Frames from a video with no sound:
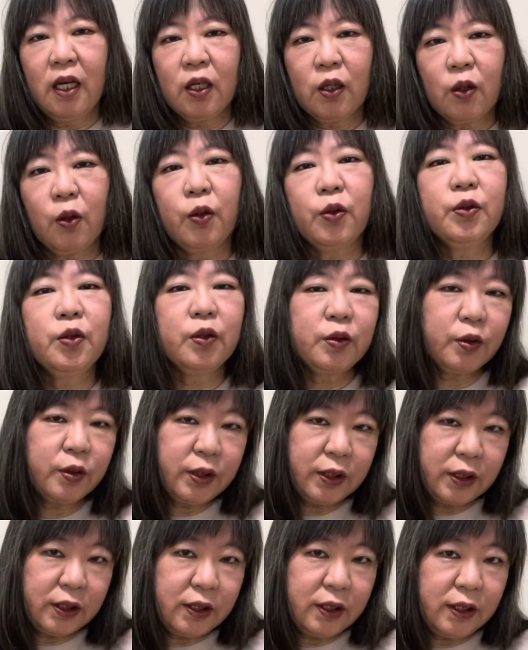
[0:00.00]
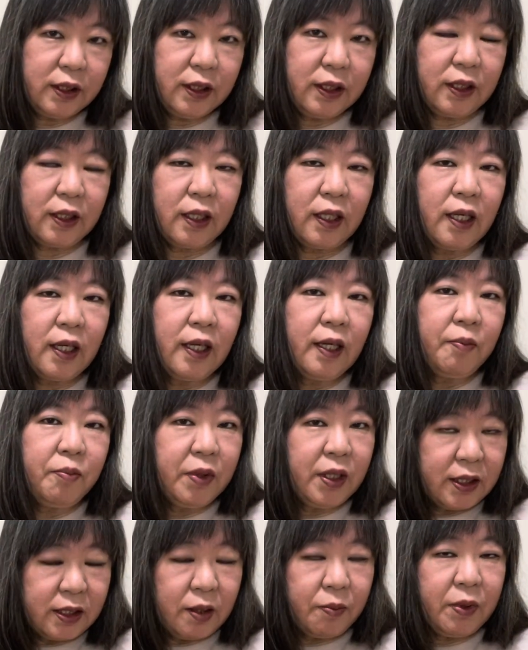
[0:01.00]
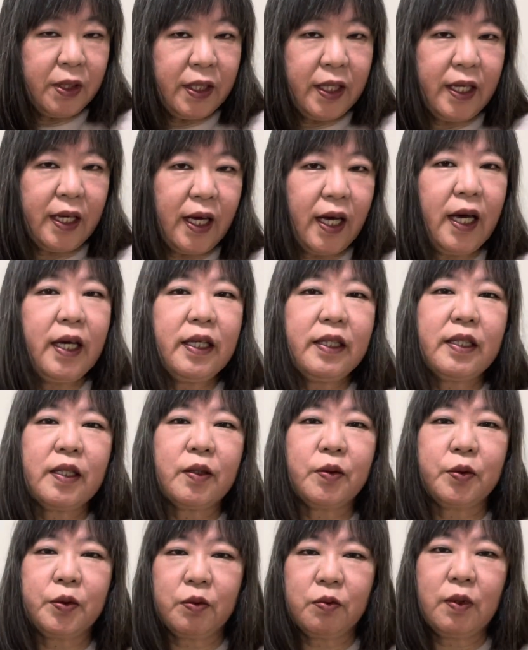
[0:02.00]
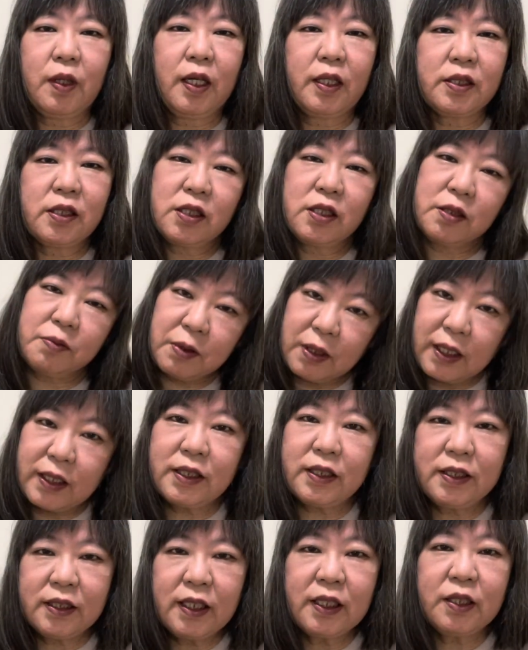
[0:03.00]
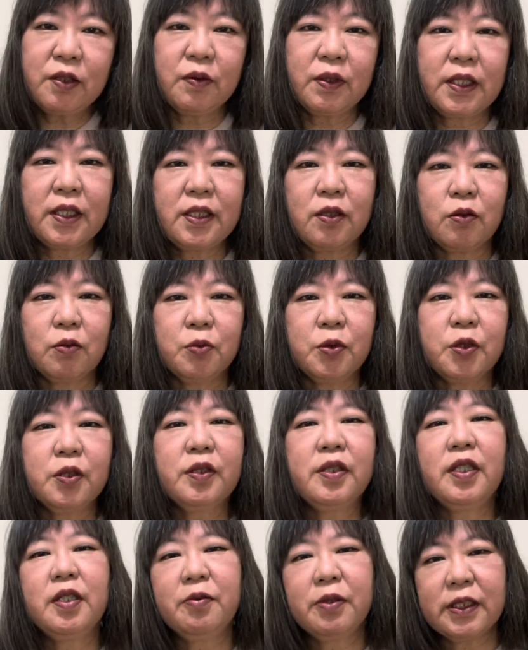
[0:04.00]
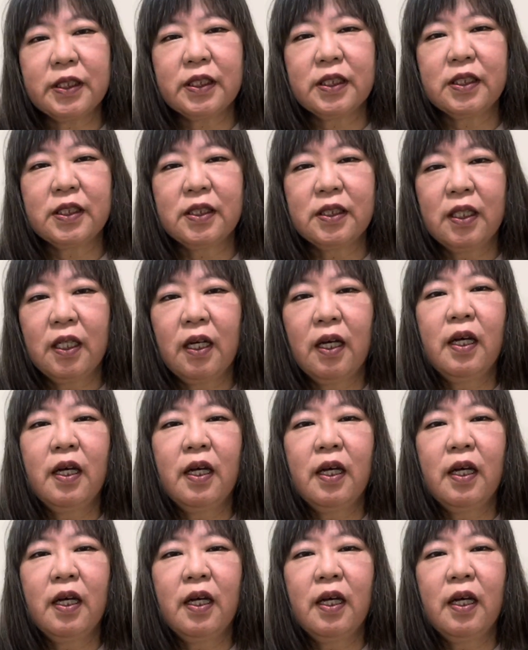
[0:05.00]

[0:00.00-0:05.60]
この年に皆様で会えたことは素晴らしいなと私思っています。